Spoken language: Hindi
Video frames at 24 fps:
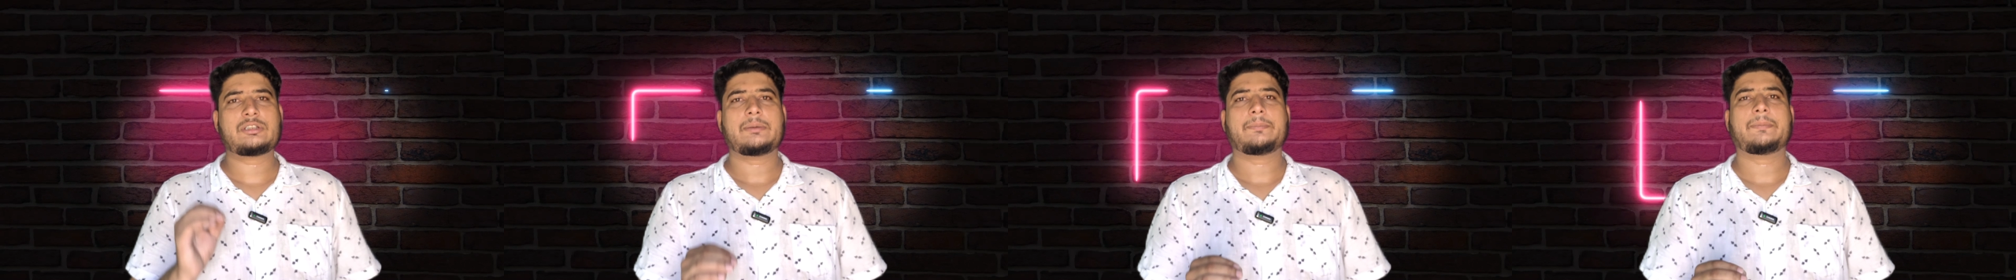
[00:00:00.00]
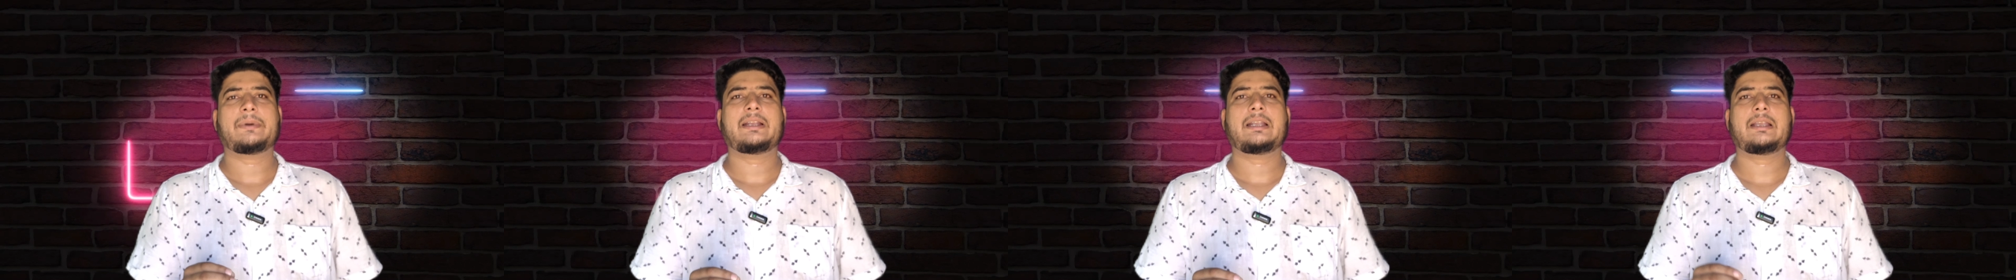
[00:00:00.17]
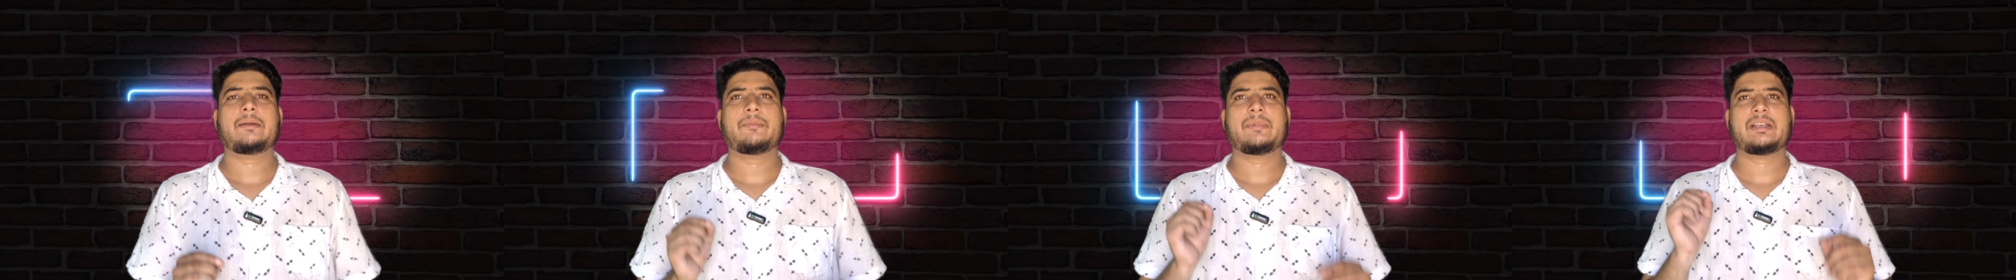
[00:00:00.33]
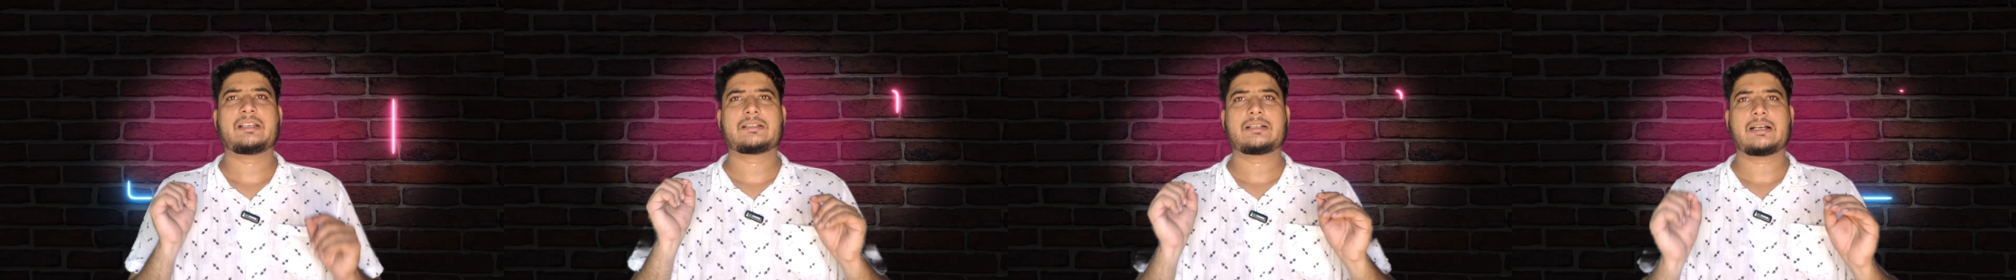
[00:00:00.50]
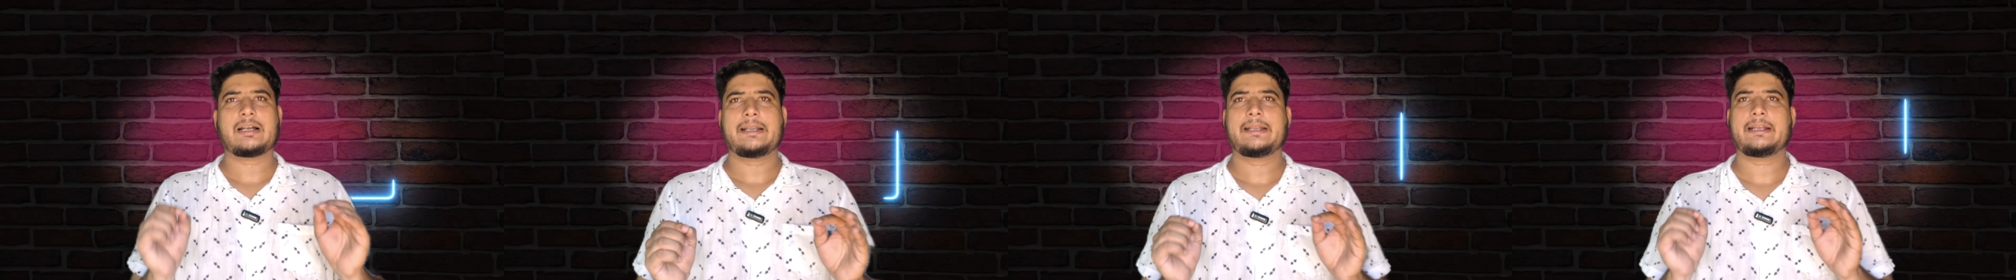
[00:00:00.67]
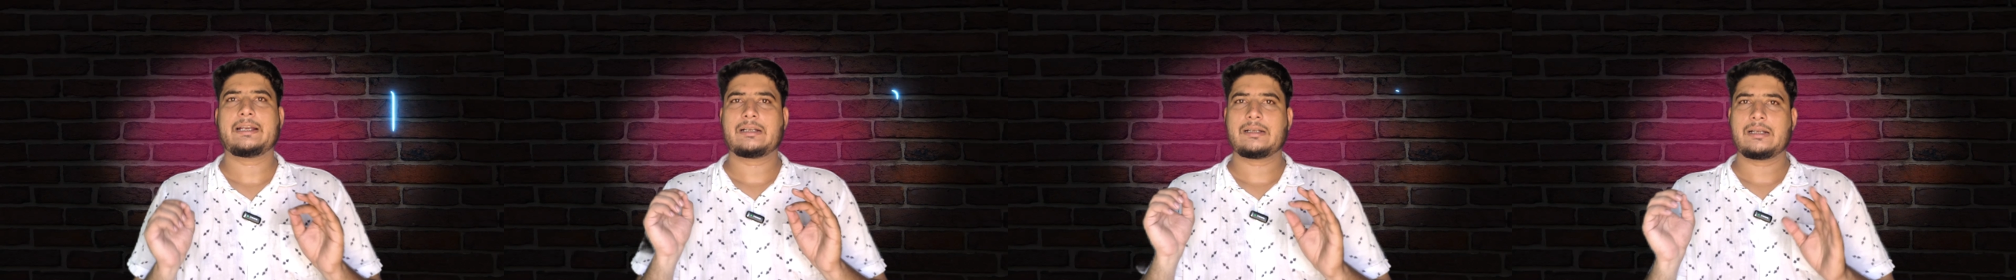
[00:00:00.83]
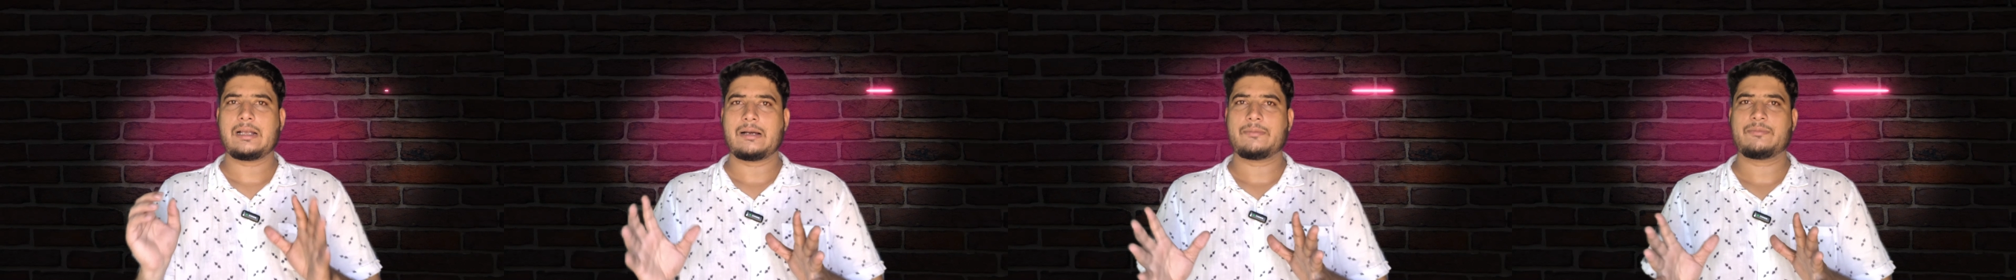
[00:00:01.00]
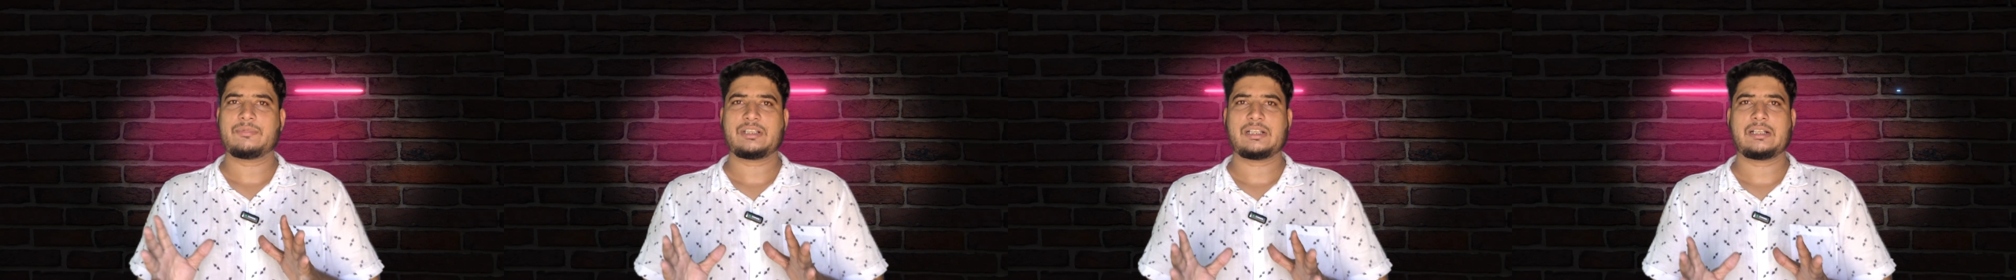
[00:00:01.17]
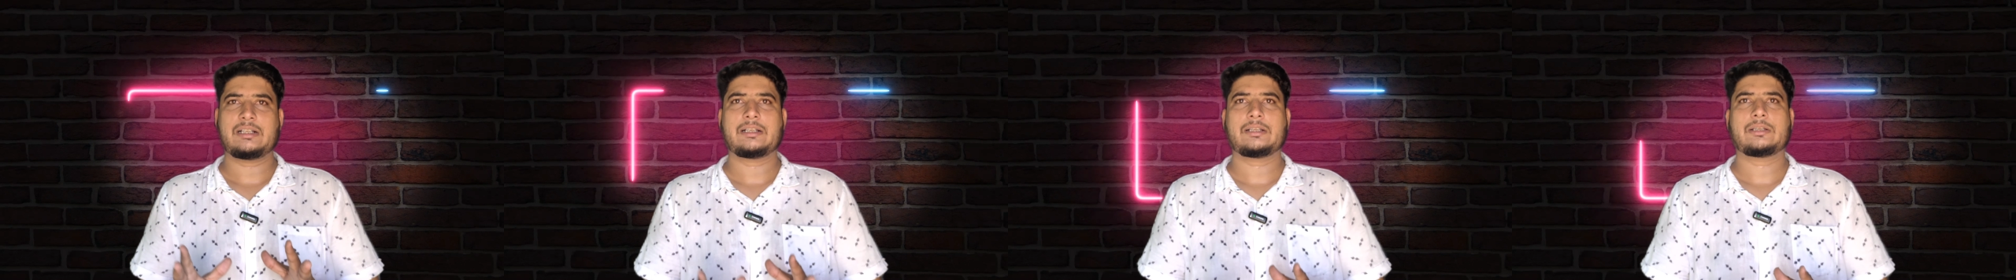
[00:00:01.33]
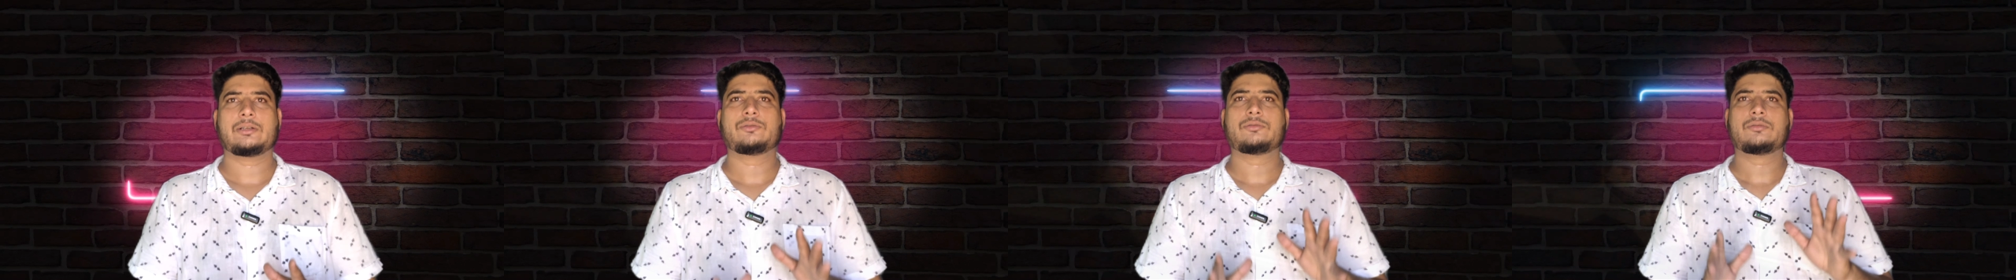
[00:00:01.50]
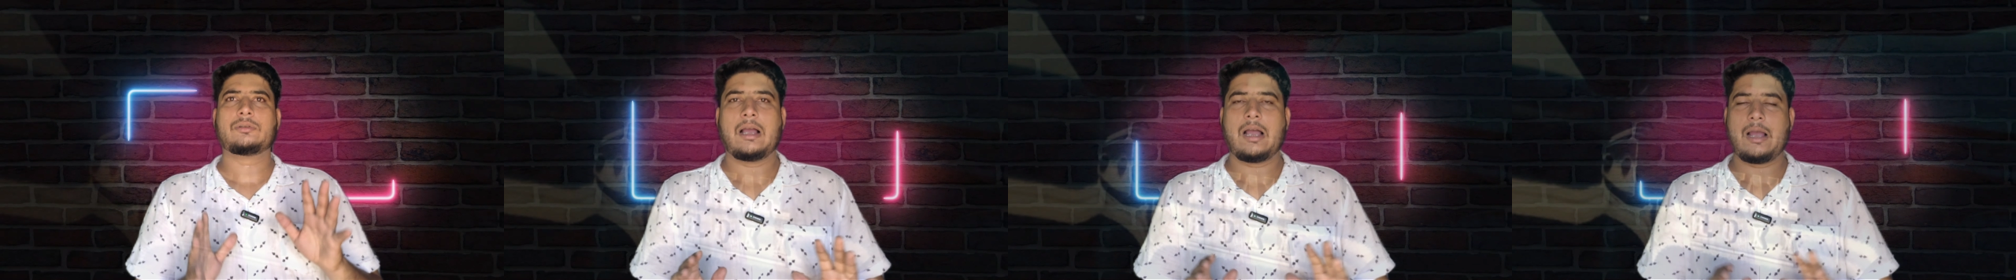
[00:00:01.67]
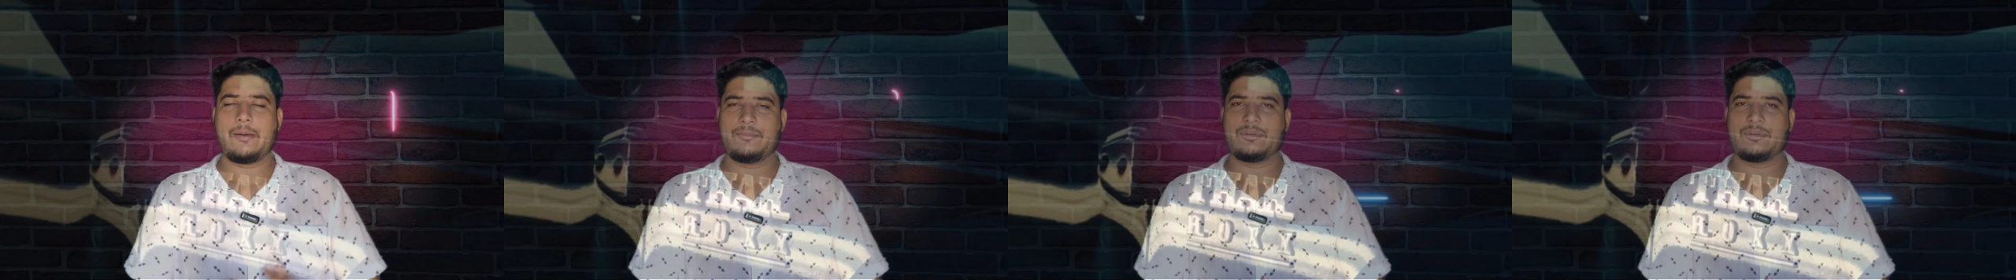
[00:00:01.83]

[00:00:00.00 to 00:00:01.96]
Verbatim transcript: उससे पहले मैं इस गाड़ी का नाम बता देता हूँ